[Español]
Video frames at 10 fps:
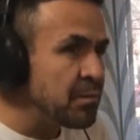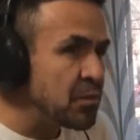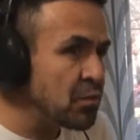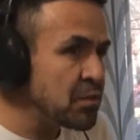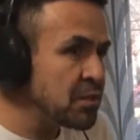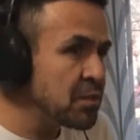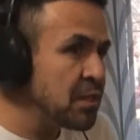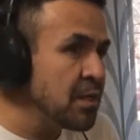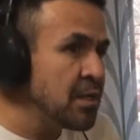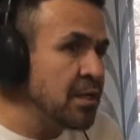Entonces,
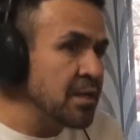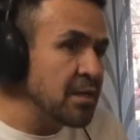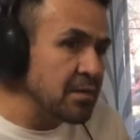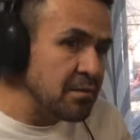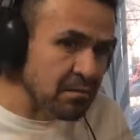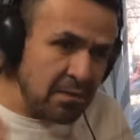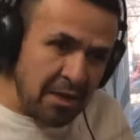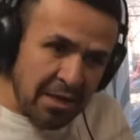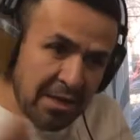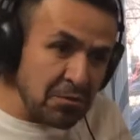
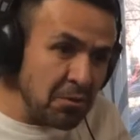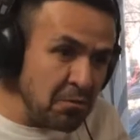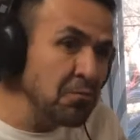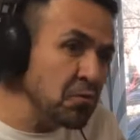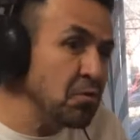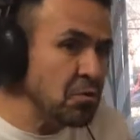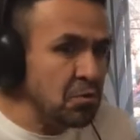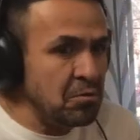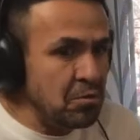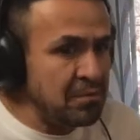eso en un futuro
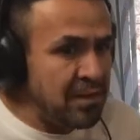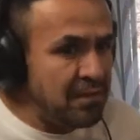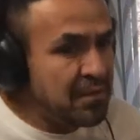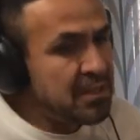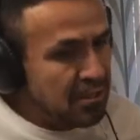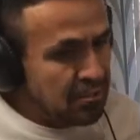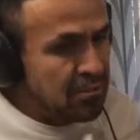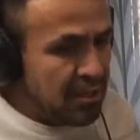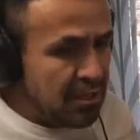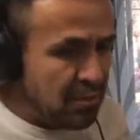nos, nos beneficia,
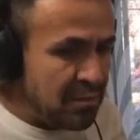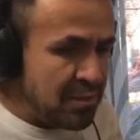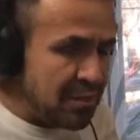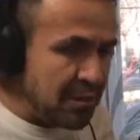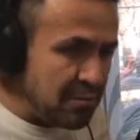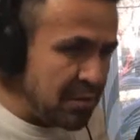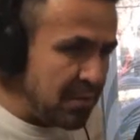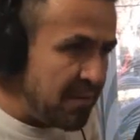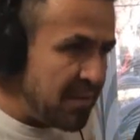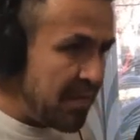actualmente también nos
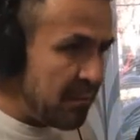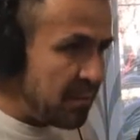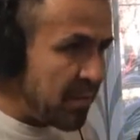beneficia.